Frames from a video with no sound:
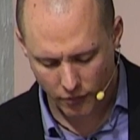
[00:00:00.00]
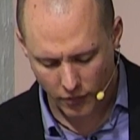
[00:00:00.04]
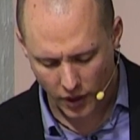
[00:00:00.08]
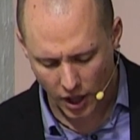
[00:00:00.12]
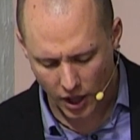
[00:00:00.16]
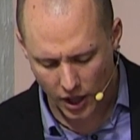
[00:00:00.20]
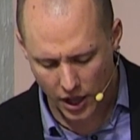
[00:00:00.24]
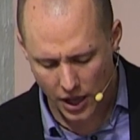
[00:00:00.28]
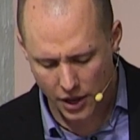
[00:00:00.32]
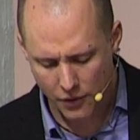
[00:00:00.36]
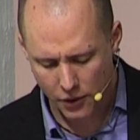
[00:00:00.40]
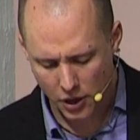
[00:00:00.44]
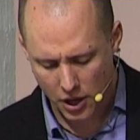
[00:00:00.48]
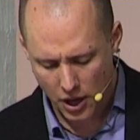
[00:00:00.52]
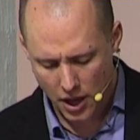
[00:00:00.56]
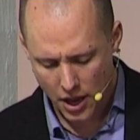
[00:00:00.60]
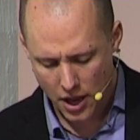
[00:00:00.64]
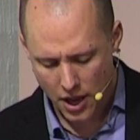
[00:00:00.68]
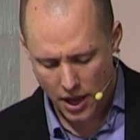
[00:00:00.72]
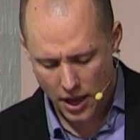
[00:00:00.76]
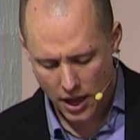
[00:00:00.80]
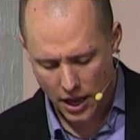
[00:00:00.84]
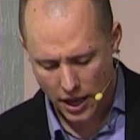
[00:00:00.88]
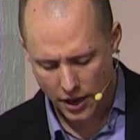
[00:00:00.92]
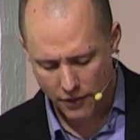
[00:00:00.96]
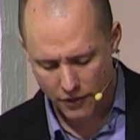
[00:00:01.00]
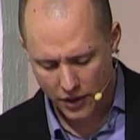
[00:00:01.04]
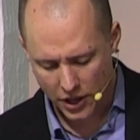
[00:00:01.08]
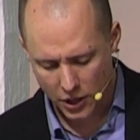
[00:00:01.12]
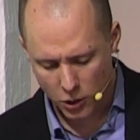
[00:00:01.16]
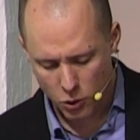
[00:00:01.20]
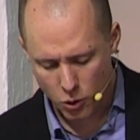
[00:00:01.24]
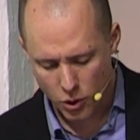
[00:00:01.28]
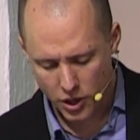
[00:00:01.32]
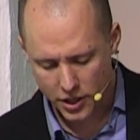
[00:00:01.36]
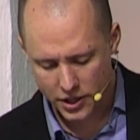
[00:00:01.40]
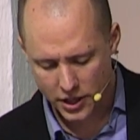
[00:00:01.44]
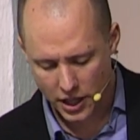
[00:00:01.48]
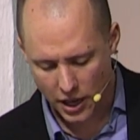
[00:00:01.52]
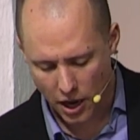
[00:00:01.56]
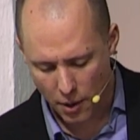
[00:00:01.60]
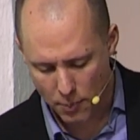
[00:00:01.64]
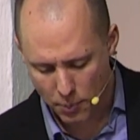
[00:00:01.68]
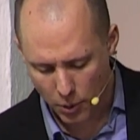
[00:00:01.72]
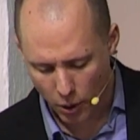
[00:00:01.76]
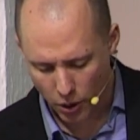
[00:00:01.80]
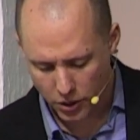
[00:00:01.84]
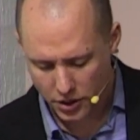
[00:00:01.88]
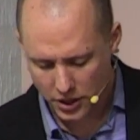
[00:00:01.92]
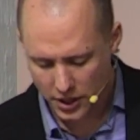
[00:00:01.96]
Er, er, wird nur in der
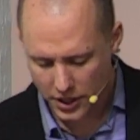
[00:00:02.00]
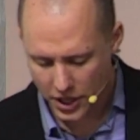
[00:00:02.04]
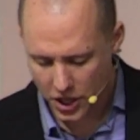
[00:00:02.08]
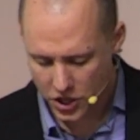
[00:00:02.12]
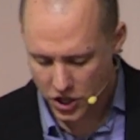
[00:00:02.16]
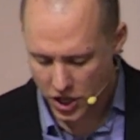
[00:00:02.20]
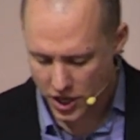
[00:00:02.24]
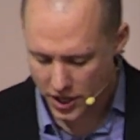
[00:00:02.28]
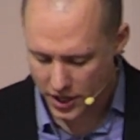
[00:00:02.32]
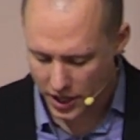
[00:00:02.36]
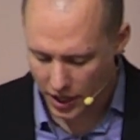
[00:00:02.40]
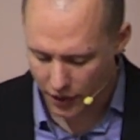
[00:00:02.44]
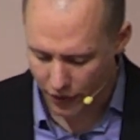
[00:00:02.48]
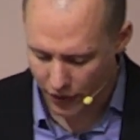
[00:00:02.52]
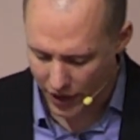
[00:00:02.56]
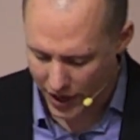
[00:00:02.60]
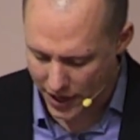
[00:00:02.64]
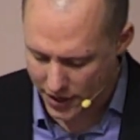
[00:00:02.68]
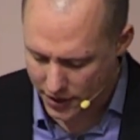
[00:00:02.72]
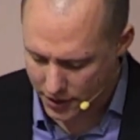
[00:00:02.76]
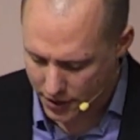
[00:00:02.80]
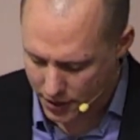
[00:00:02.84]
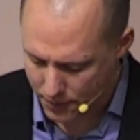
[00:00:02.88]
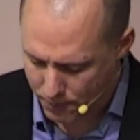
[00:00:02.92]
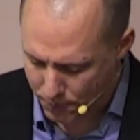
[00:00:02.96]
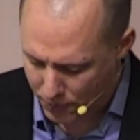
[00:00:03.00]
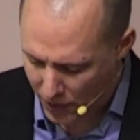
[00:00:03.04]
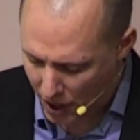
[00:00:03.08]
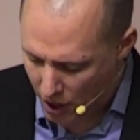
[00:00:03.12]
Apostelgeschichte erwähnt